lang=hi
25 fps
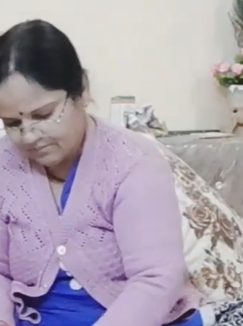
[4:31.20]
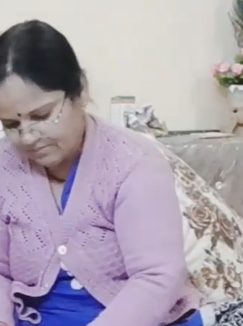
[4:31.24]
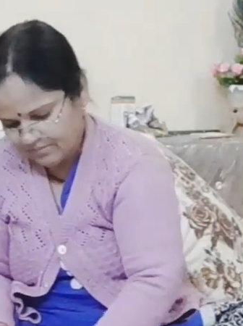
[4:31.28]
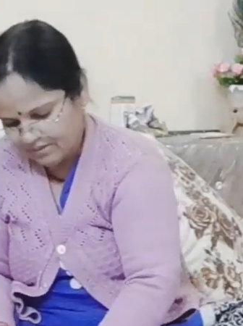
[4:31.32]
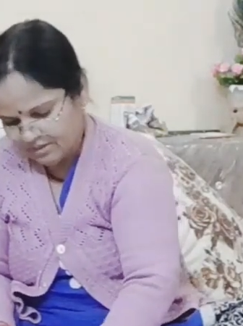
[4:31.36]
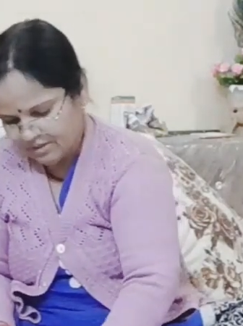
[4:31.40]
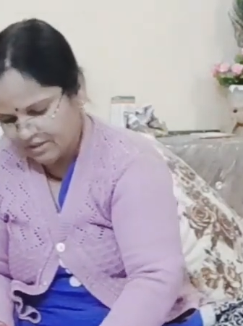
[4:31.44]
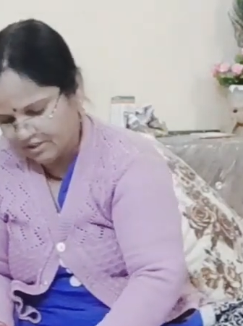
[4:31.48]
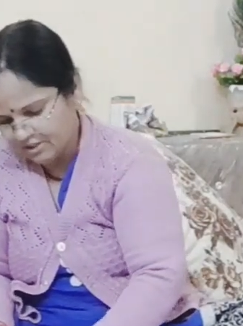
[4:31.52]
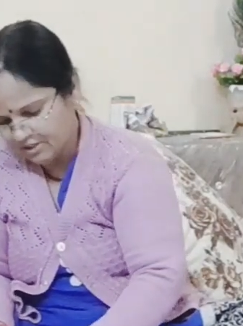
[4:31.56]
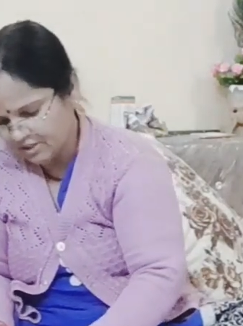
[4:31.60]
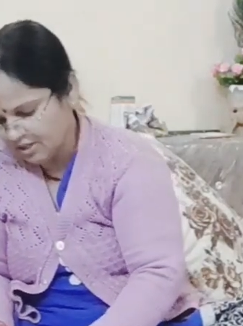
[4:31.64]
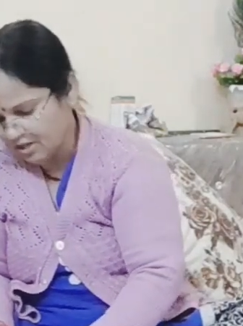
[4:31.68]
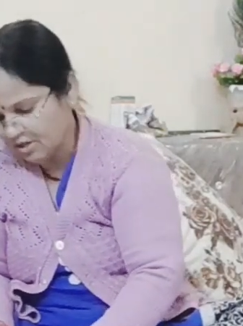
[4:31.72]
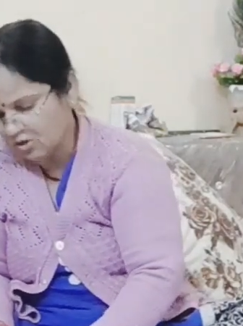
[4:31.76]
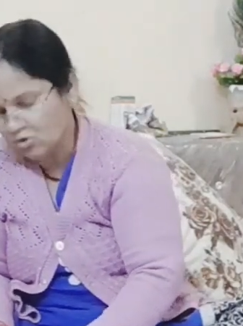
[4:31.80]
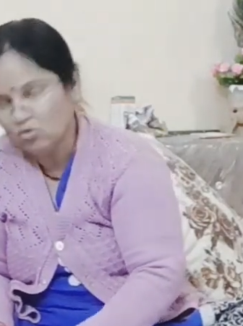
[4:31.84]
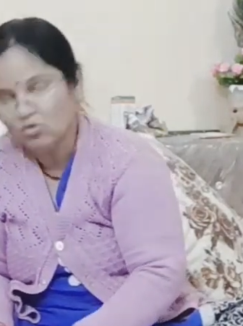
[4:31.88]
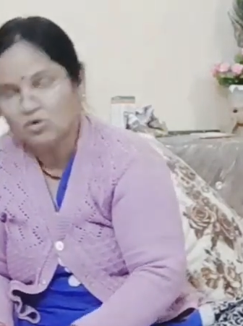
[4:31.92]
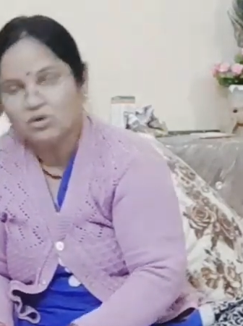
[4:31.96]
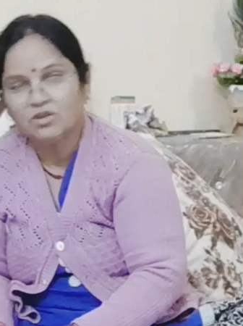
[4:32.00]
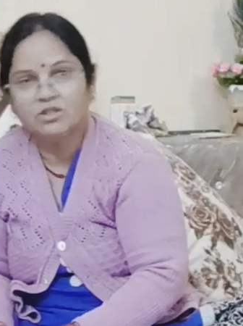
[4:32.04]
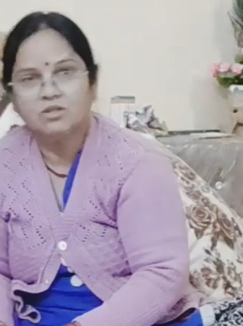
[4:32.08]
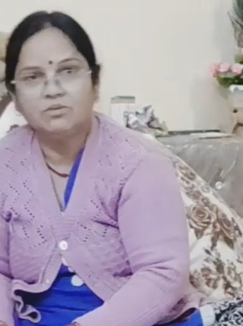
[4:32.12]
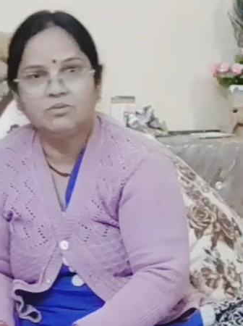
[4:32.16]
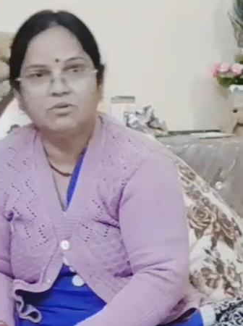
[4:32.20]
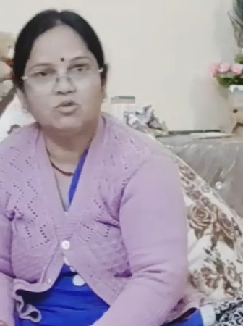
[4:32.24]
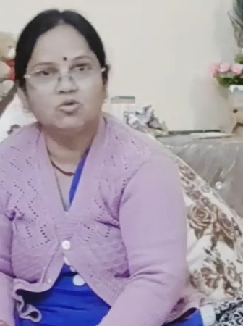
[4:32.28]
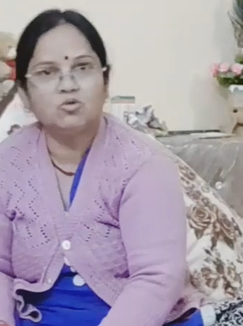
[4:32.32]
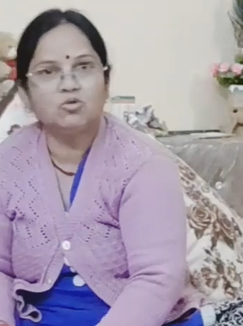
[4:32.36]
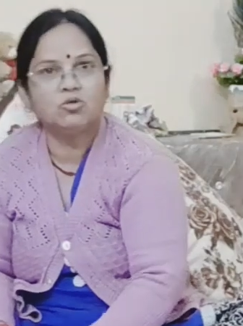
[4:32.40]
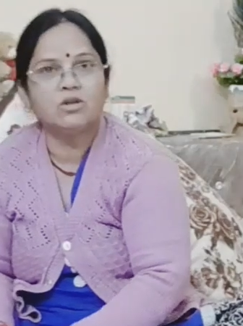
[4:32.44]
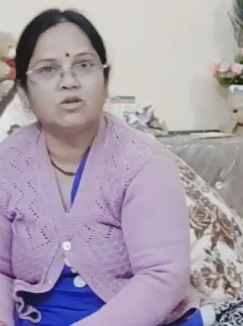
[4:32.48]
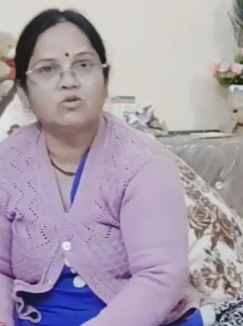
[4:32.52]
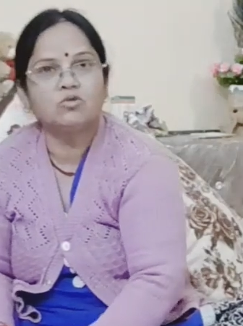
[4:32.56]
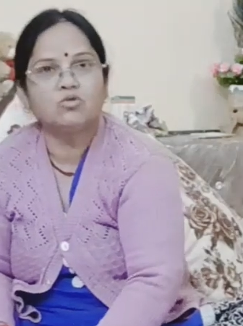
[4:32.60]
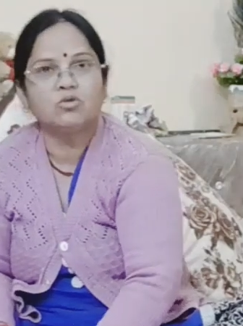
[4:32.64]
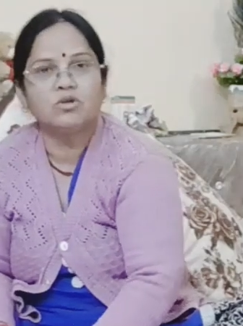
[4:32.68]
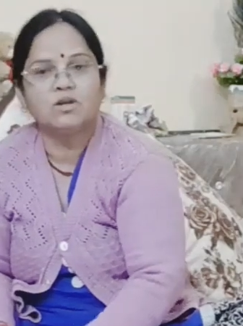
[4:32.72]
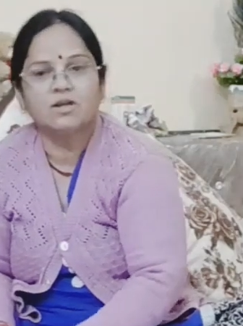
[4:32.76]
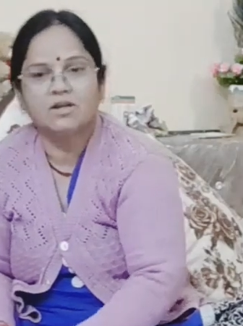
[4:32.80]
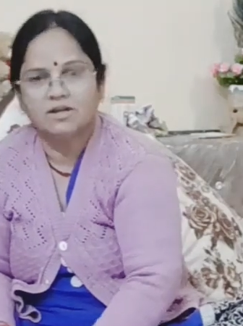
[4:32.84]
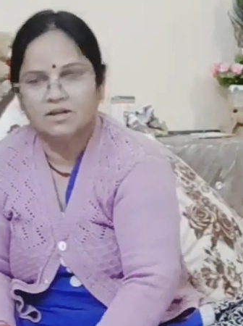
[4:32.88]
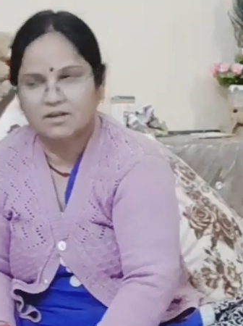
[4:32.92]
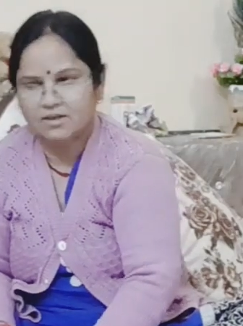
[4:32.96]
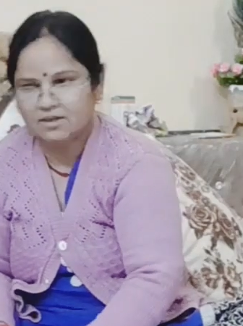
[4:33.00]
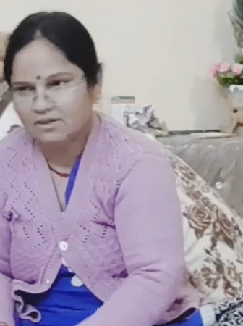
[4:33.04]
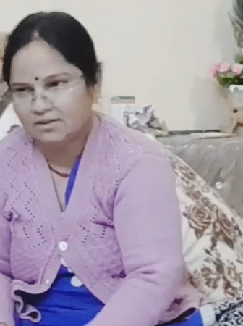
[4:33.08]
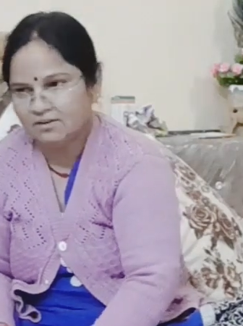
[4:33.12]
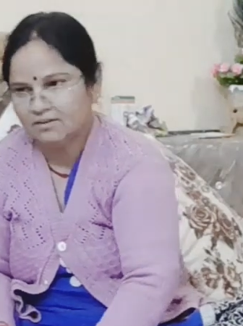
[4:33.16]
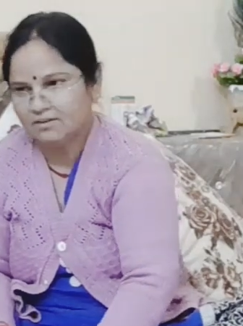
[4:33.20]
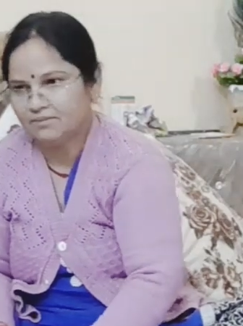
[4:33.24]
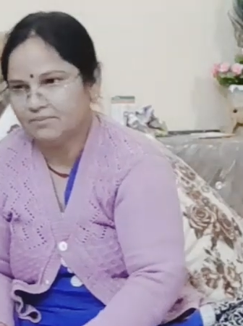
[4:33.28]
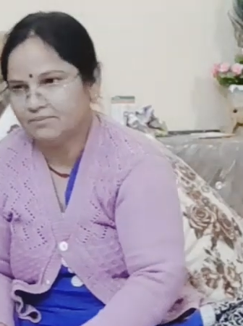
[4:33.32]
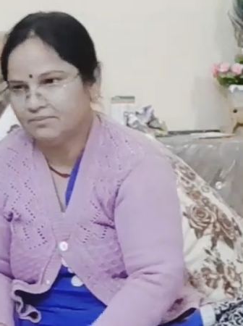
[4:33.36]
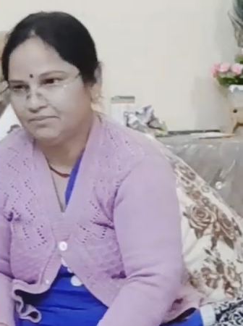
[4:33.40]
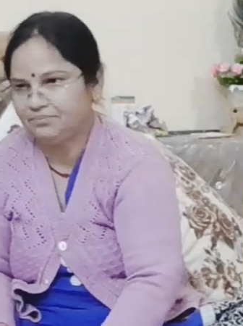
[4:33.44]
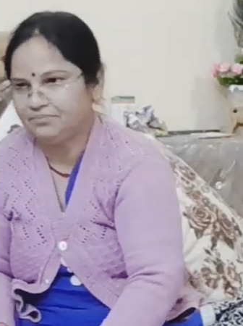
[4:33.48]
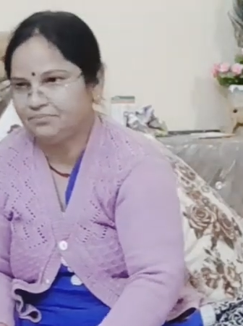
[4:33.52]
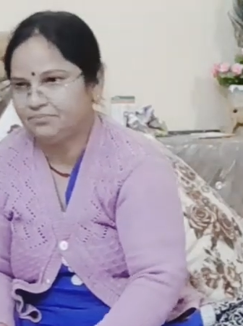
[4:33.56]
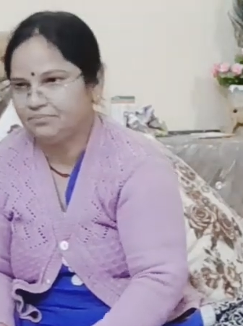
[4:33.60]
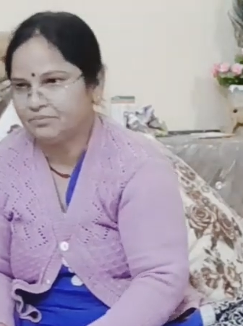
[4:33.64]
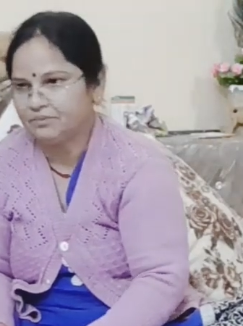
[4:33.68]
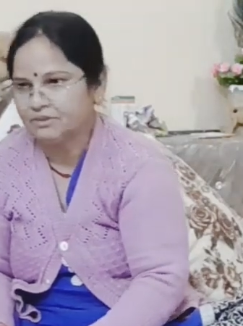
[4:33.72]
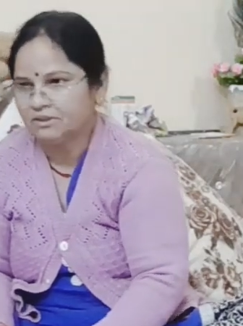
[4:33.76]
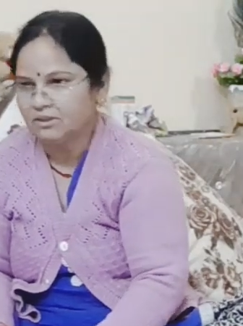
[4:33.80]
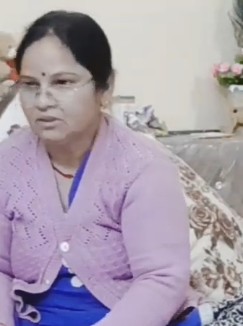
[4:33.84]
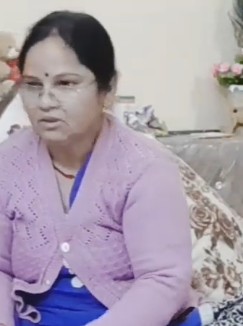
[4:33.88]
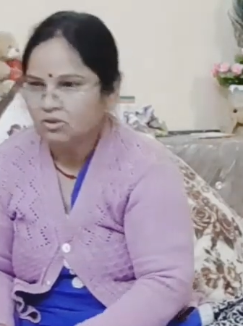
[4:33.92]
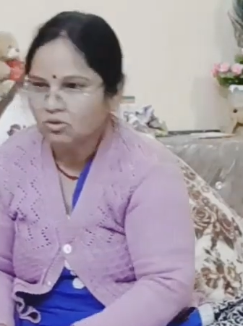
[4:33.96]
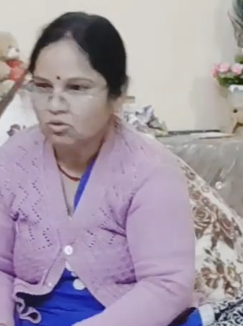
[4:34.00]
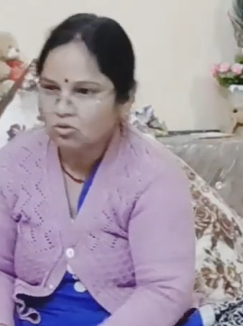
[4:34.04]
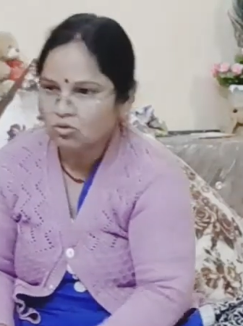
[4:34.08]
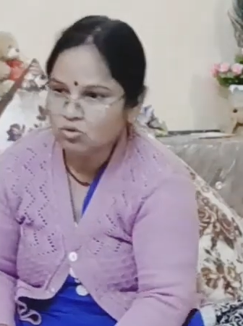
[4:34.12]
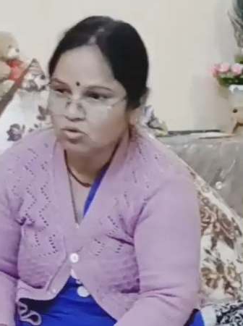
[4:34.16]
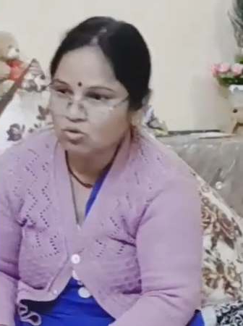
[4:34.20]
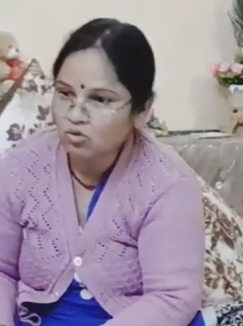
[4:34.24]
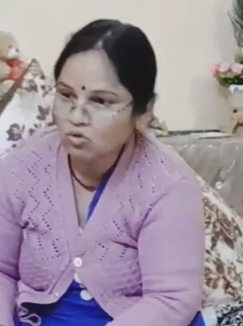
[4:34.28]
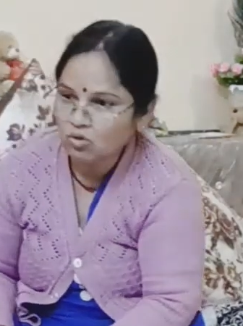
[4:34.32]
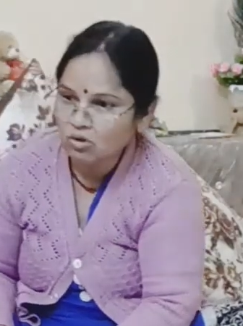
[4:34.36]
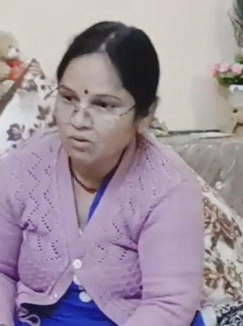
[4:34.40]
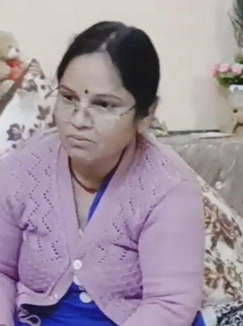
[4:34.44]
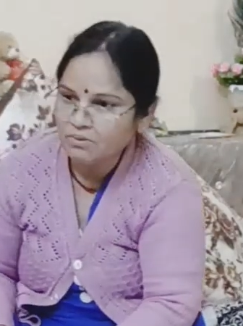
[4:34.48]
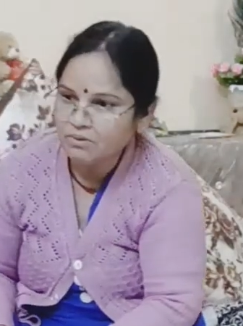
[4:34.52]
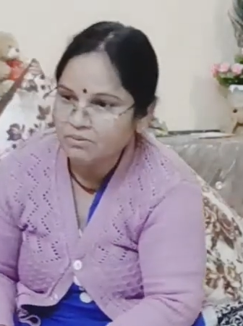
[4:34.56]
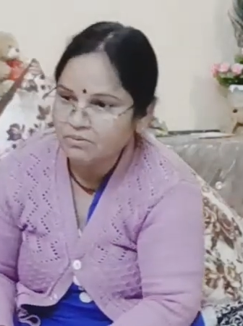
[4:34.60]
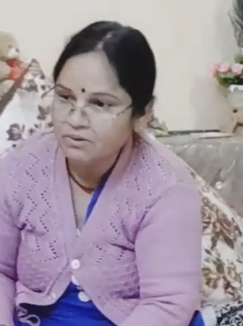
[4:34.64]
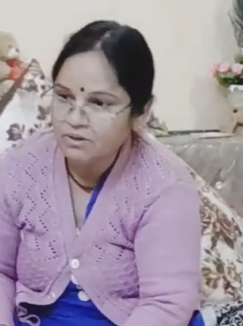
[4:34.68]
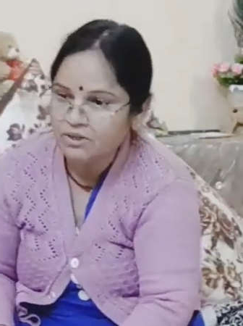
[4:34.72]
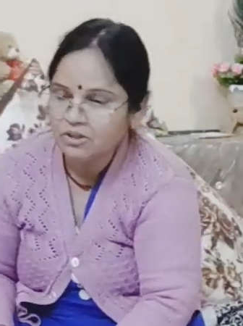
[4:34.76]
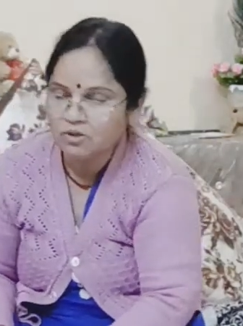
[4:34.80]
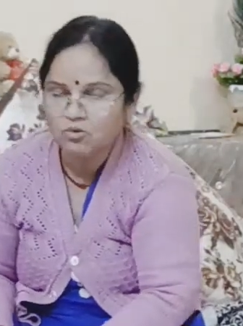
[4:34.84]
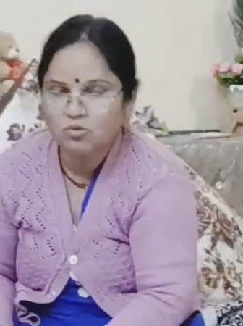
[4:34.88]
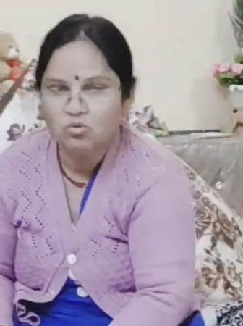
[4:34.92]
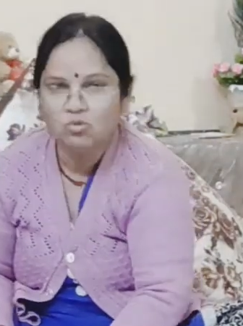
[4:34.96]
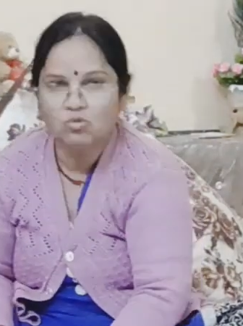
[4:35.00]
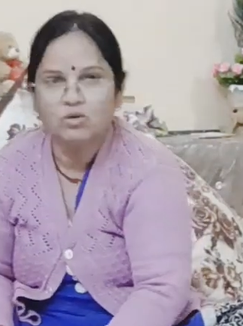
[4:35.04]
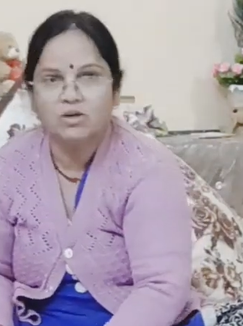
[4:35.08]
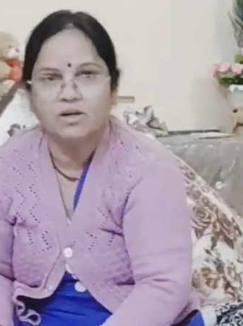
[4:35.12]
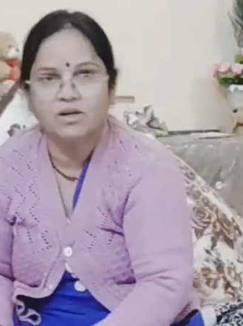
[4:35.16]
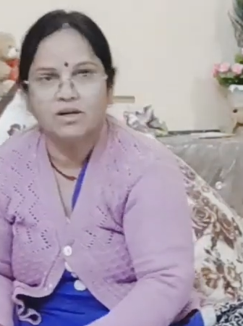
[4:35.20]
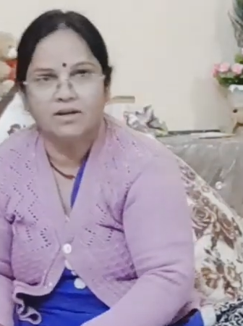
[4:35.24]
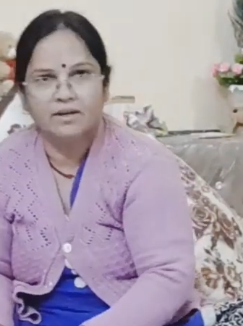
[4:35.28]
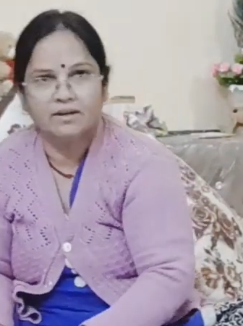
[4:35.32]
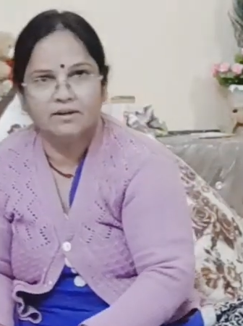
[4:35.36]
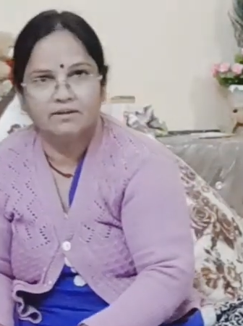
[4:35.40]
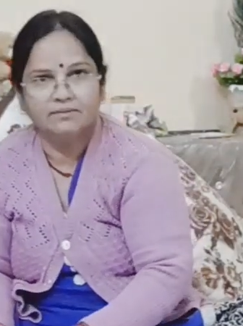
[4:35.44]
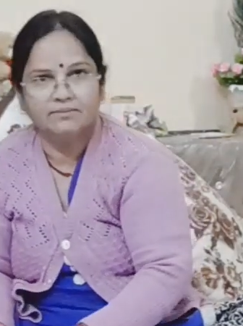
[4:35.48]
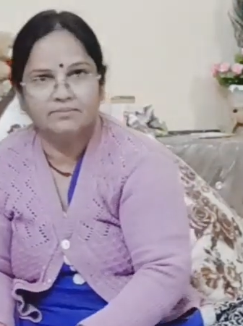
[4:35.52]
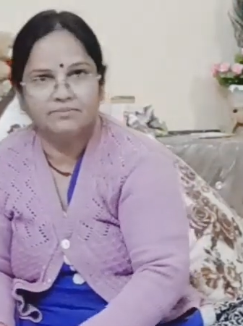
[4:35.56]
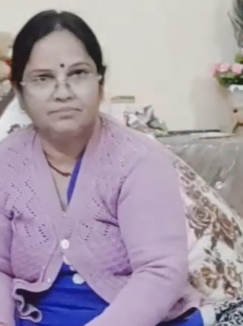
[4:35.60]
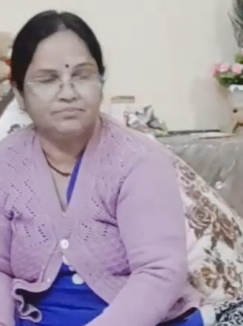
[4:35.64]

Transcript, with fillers: परेशान हो गई थी मैं के कुछ तो अभी भी नहीं छूटा है